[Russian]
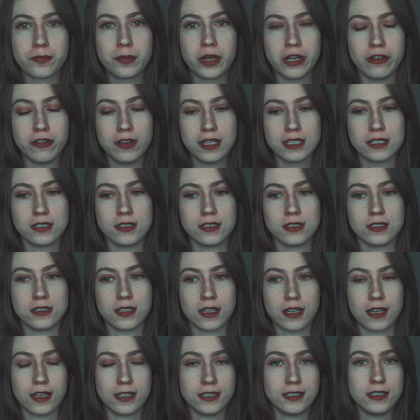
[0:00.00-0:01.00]

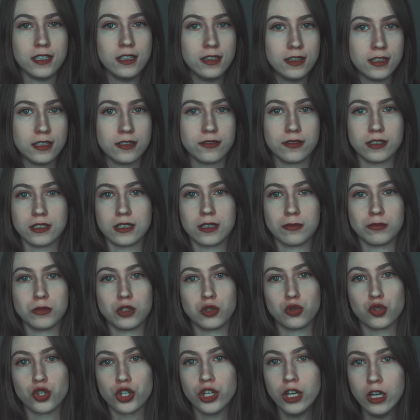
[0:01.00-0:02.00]
привязанность такая сильная, вы там
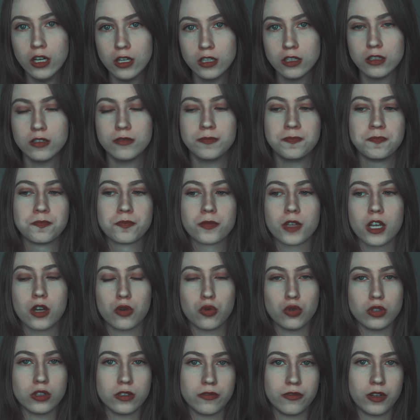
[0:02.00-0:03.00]
дружили
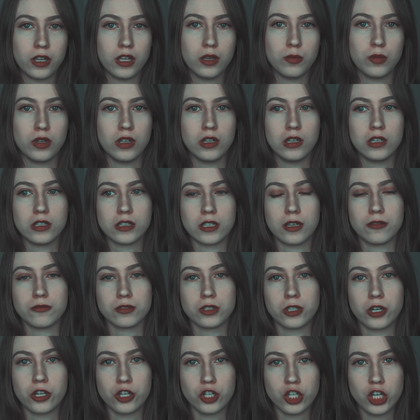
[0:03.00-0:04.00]
какое-то время или там
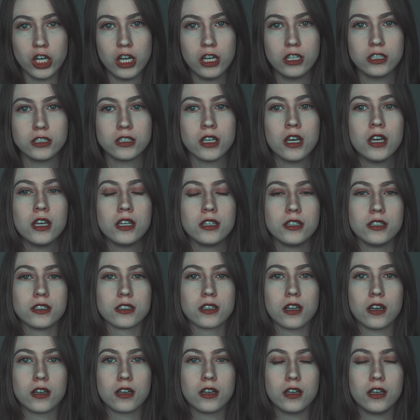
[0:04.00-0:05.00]
встречались
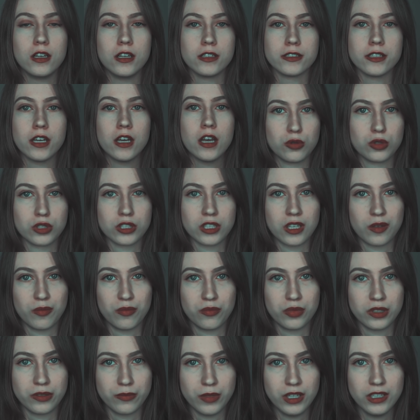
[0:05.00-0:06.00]
несколько лет, то,
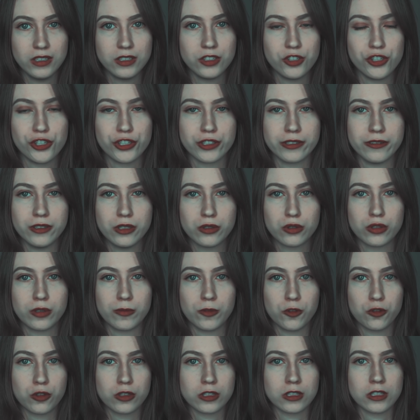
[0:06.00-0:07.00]
сами понимаете, человек
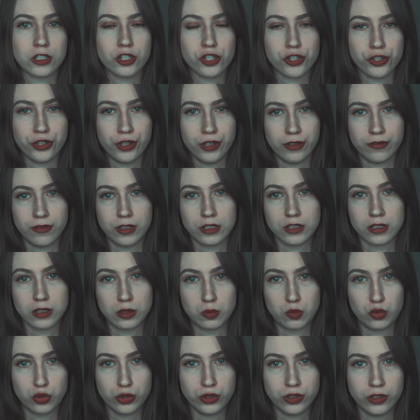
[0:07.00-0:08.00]
намного сложнее вас
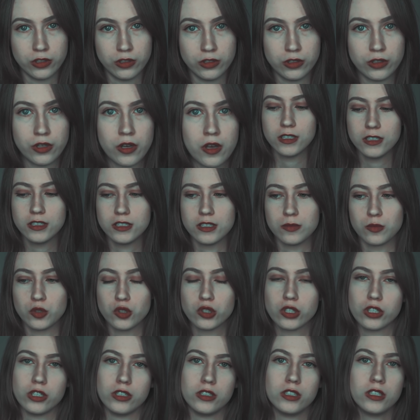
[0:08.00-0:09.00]
отпустить. Знаете,
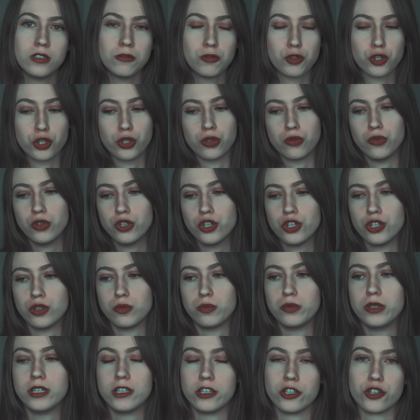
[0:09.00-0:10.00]
многие девушки
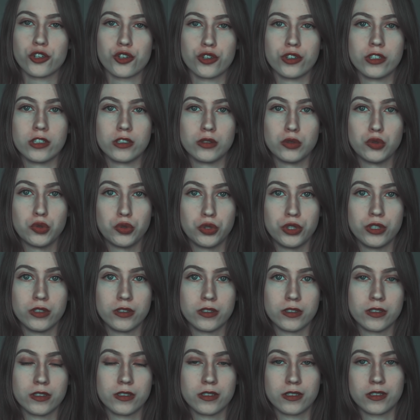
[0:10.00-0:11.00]
очень бережно
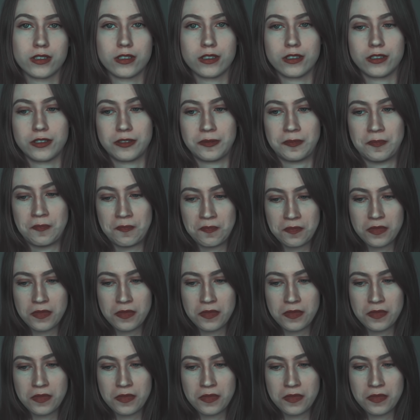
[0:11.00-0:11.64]
относятся к